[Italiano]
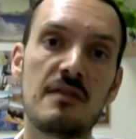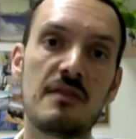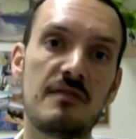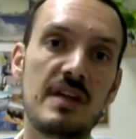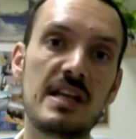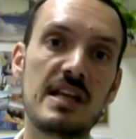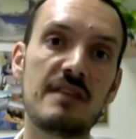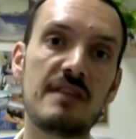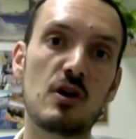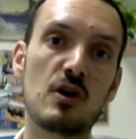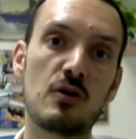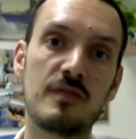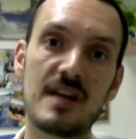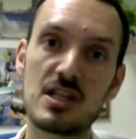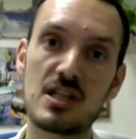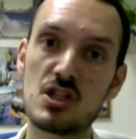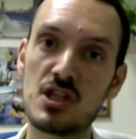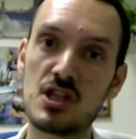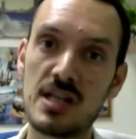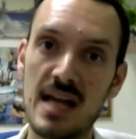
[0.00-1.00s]
venivano
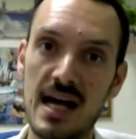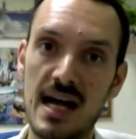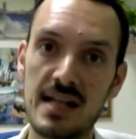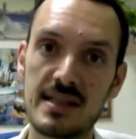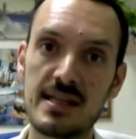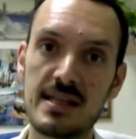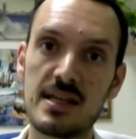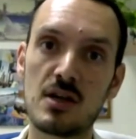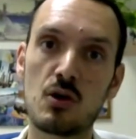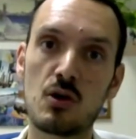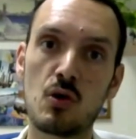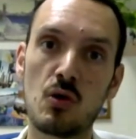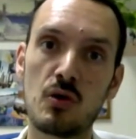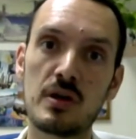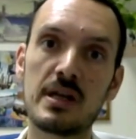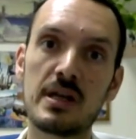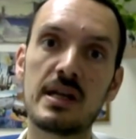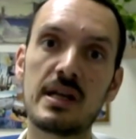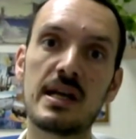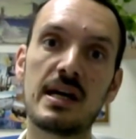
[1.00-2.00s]
vaccinati
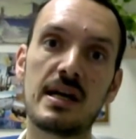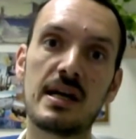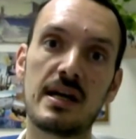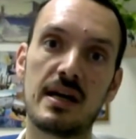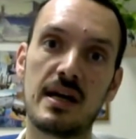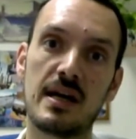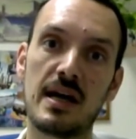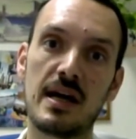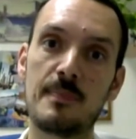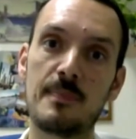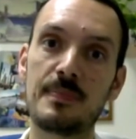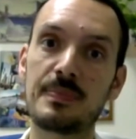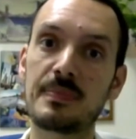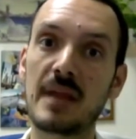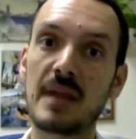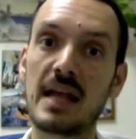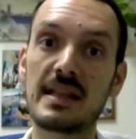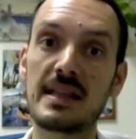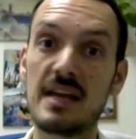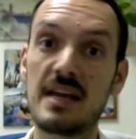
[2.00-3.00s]
con
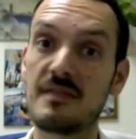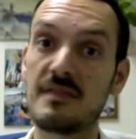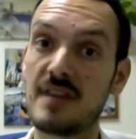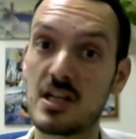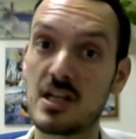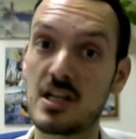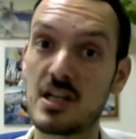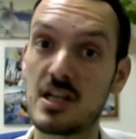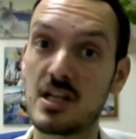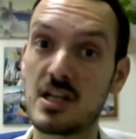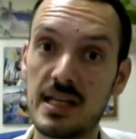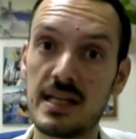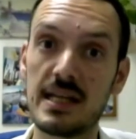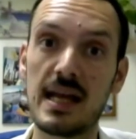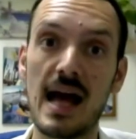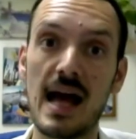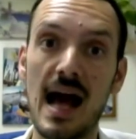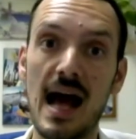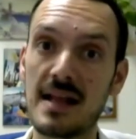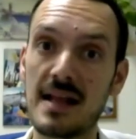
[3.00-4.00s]
ehm, dei
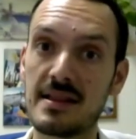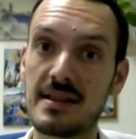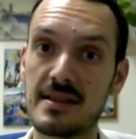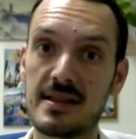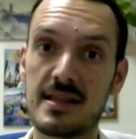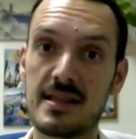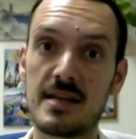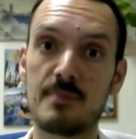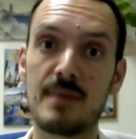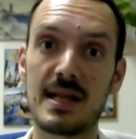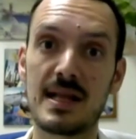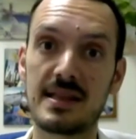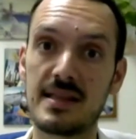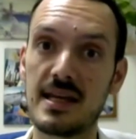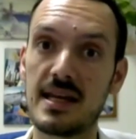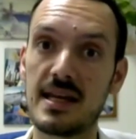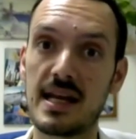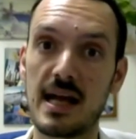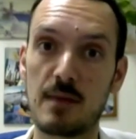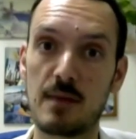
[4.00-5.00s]
vaccini
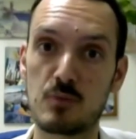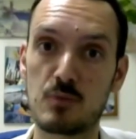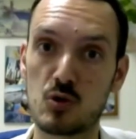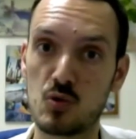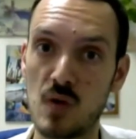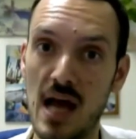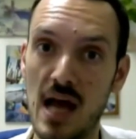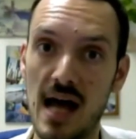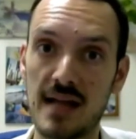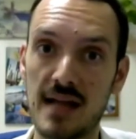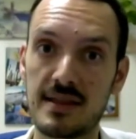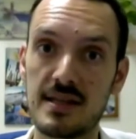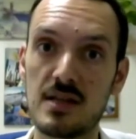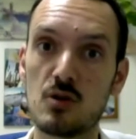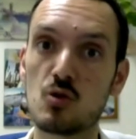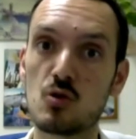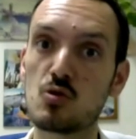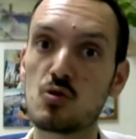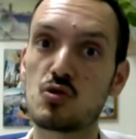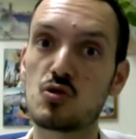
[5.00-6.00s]
antibatteri
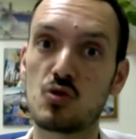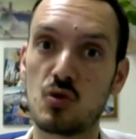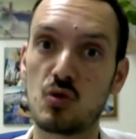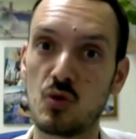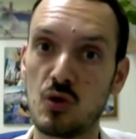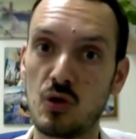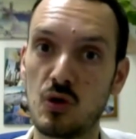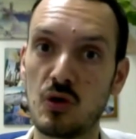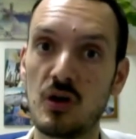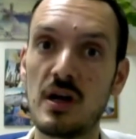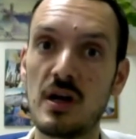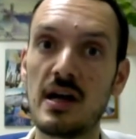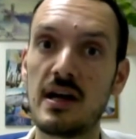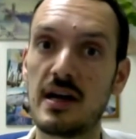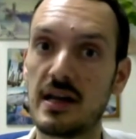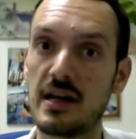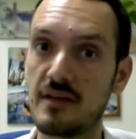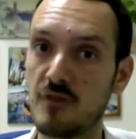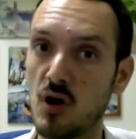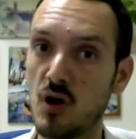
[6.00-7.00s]
capsulati, non solo
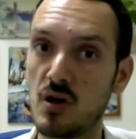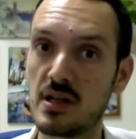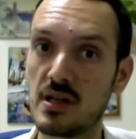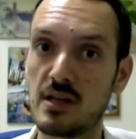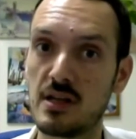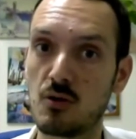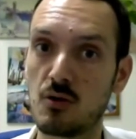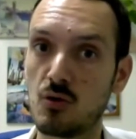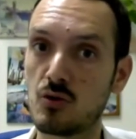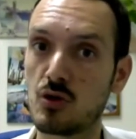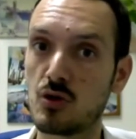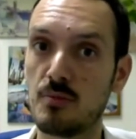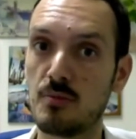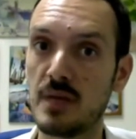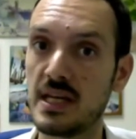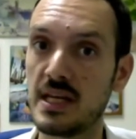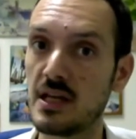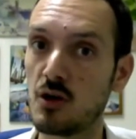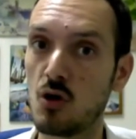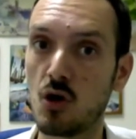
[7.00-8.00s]
rivolti contro il
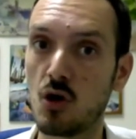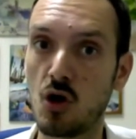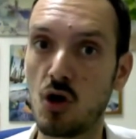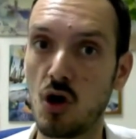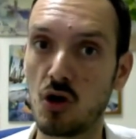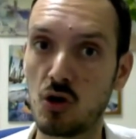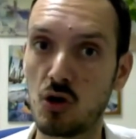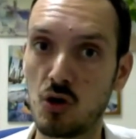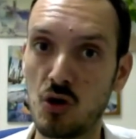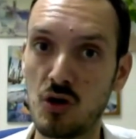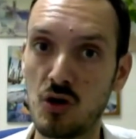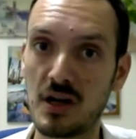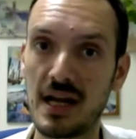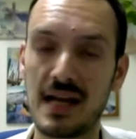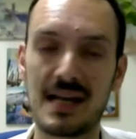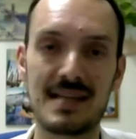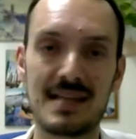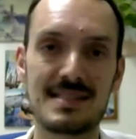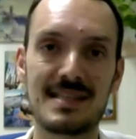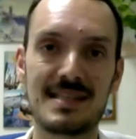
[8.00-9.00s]
meningococco, che
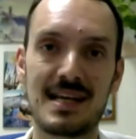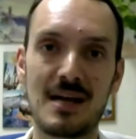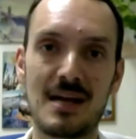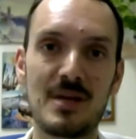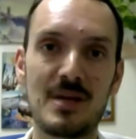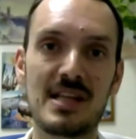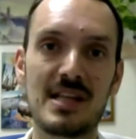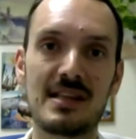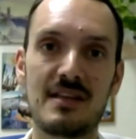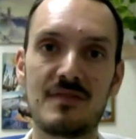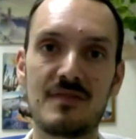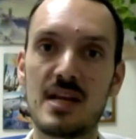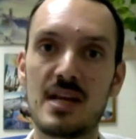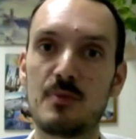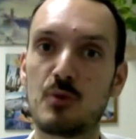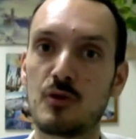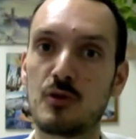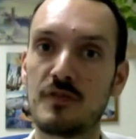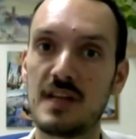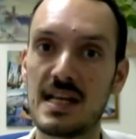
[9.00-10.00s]
classicamente
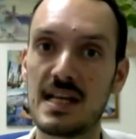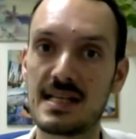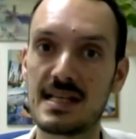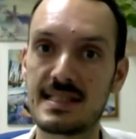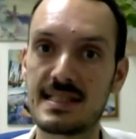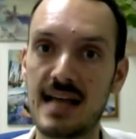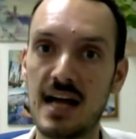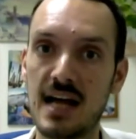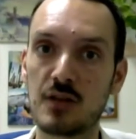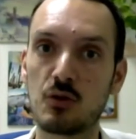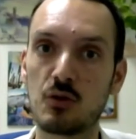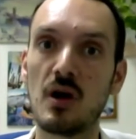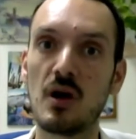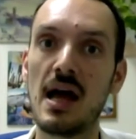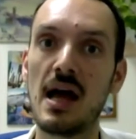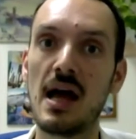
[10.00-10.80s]
viene profilassato